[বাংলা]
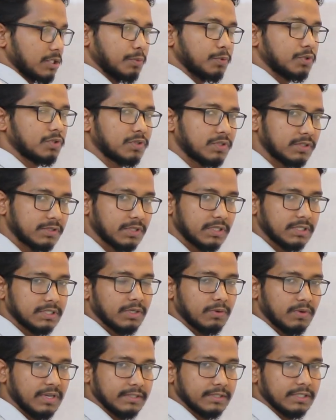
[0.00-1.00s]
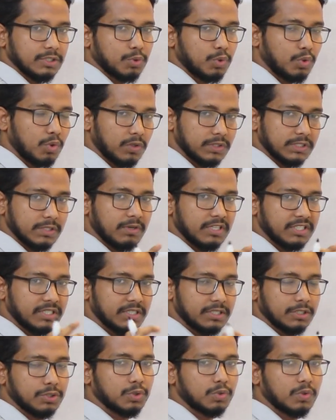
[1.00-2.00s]
একশো পর্যন্ত যে যেগুলো আছে শূন্য যেগুলো
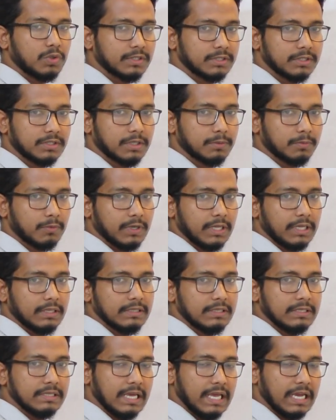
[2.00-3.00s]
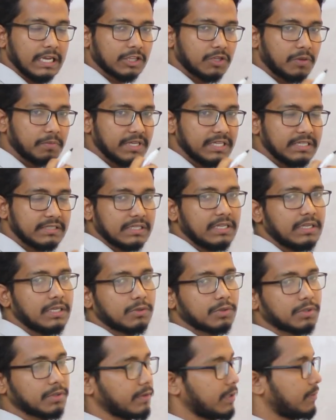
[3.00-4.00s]
শেষে শূন্য আছে সবগুলো একদম ইজিলি
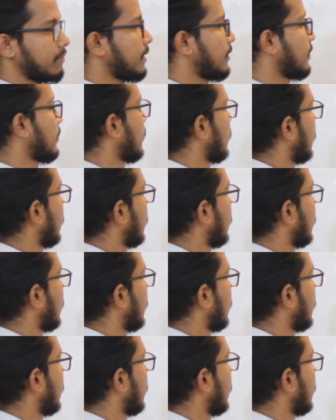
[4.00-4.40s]
করতে পারবেন